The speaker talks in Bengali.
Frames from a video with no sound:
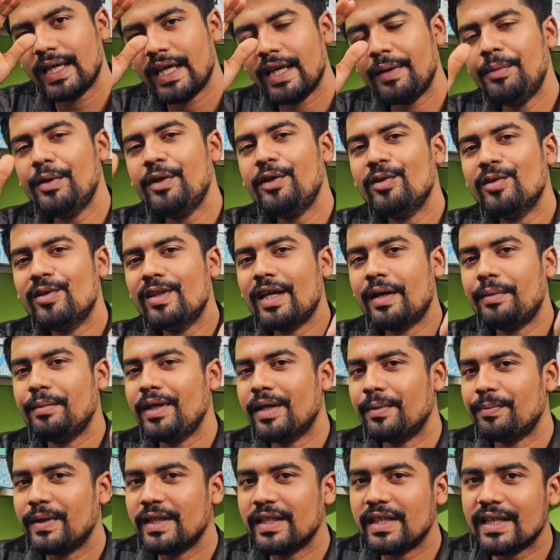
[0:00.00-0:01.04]
এই ভিডিওতে আমি
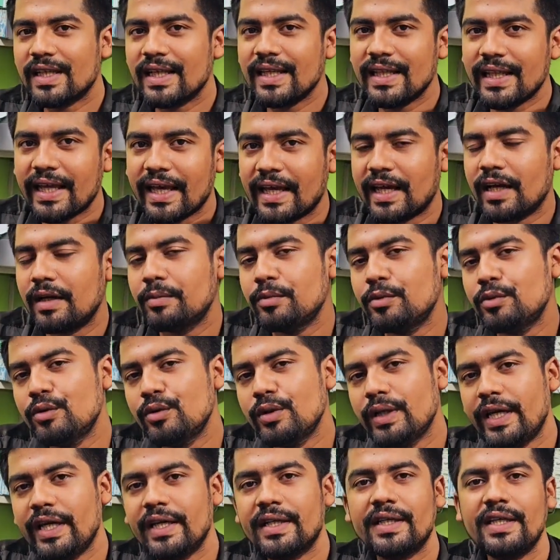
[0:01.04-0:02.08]
আপনাদেরকে দেখাবো
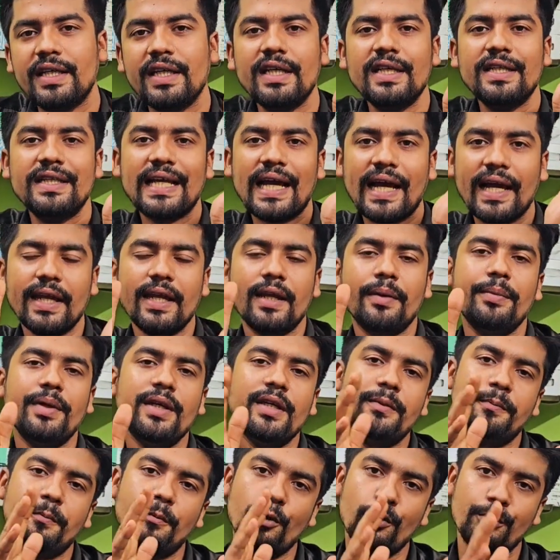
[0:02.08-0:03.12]
একটি
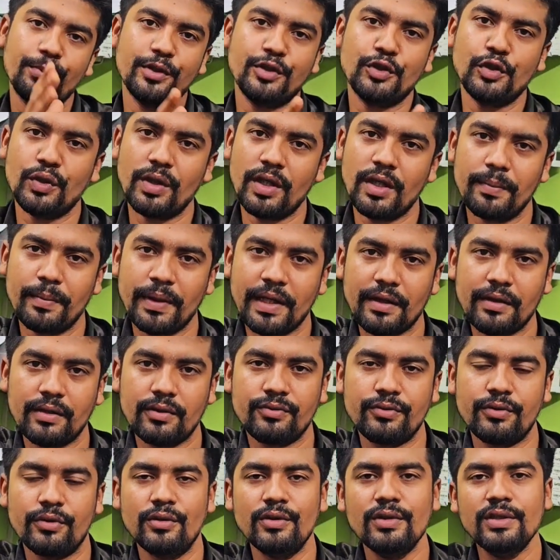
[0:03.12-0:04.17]
ডায়নামিক প্রফেশনাল
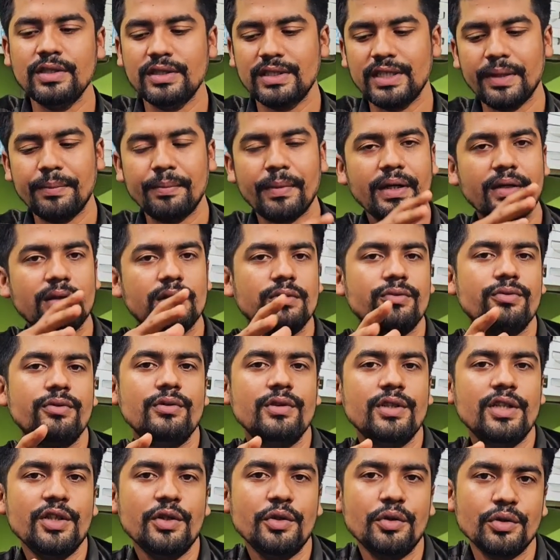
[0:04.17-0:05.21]
মাইক্রোফোন যে
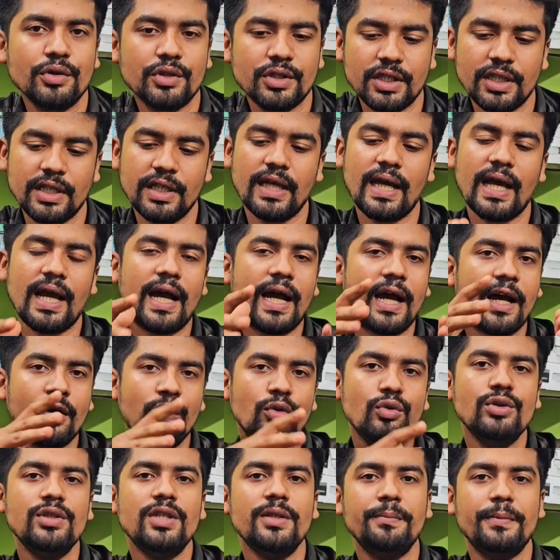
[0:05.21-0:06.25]
মাইক্রোফোনটি হচ্ছে
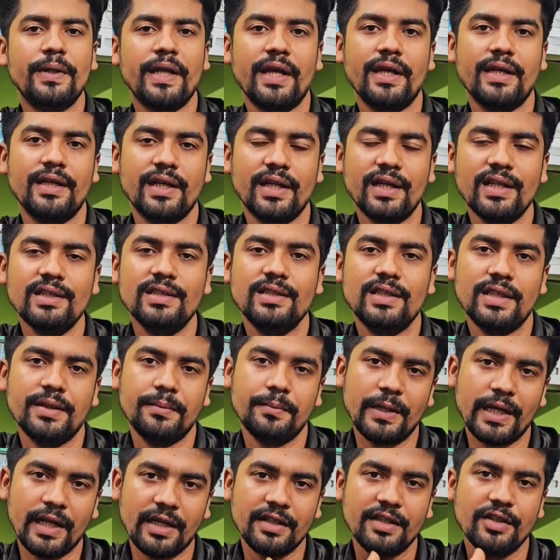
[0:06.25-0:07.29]
আহুজা ব্র্যান্ডের যে
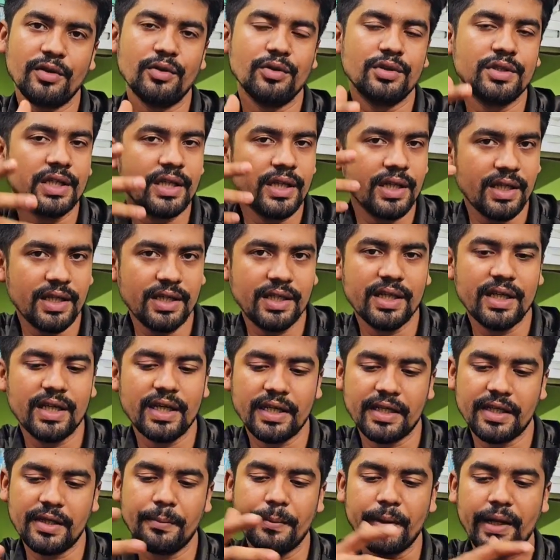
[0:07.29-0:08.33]
ব্র্যান্ডটি হচ্ছে ইন্ডিয়ান
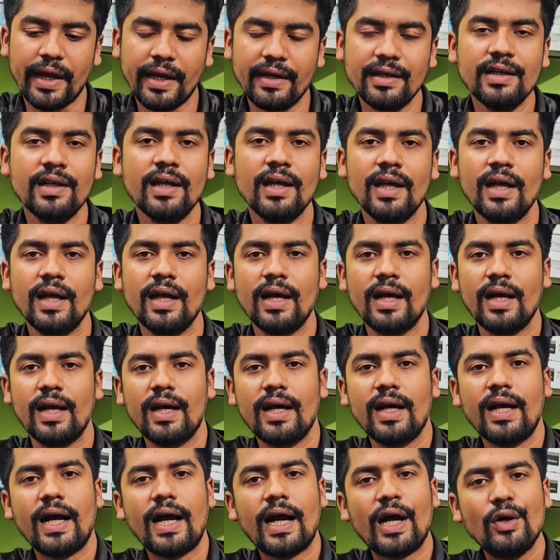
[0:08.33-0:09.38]
একটি ব্র্যান্ড
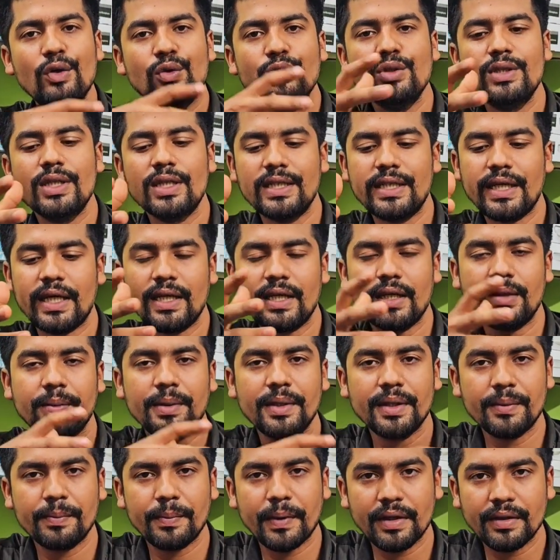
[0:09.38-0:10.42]
আহুজা
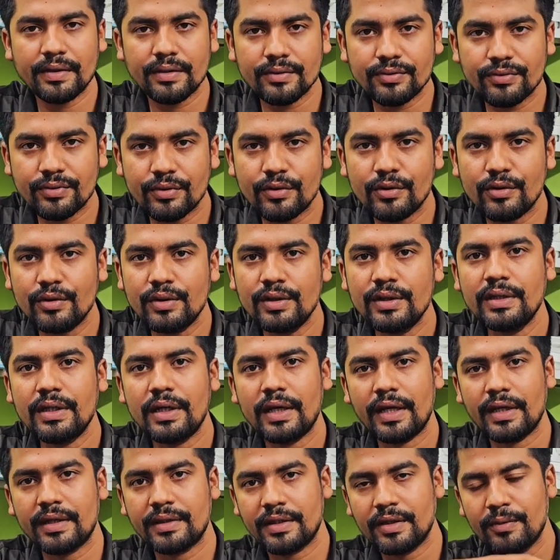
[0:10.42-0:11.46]
ডায়নামিক মাইক্রোফোন
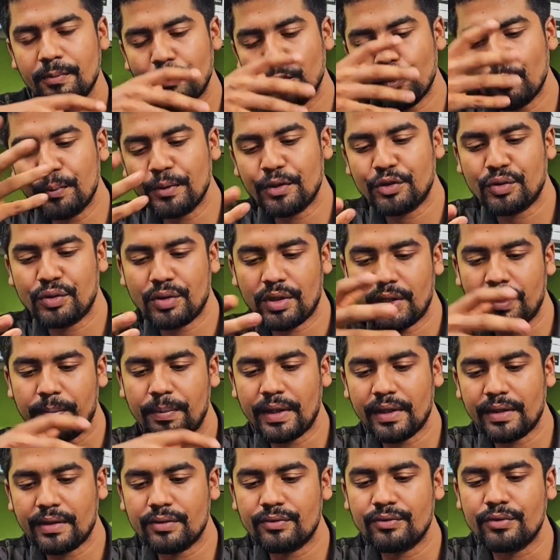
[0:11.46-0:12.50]
একটি প্রফেশনাল
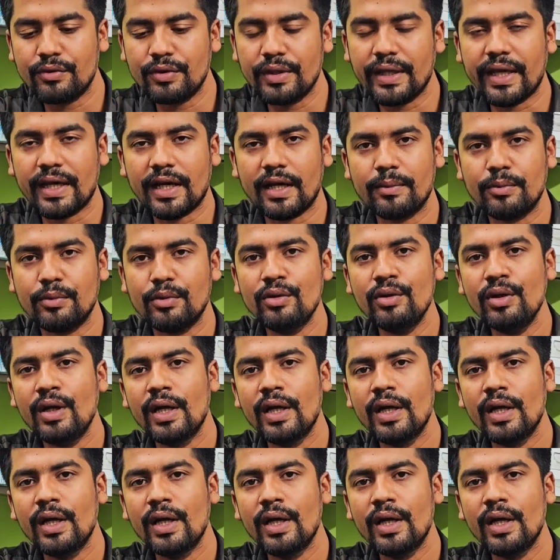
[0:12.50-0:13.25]
মাইক্রোফোন দেখাবো